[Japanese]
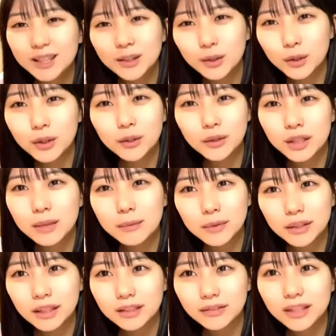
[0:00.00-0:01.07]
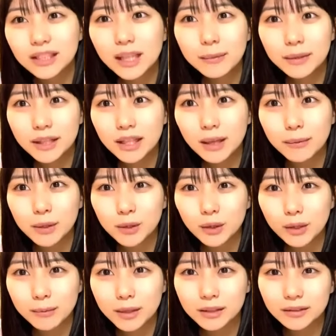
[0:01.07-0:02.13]
その日の気分ですわさびで食べる
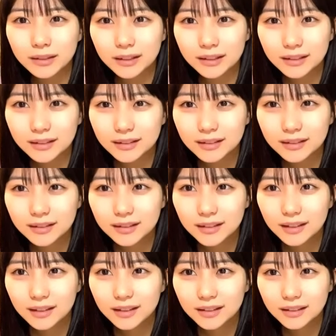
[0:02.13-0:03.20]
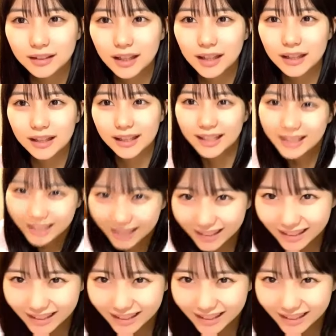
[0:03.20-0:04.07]
時もあるんですステーキ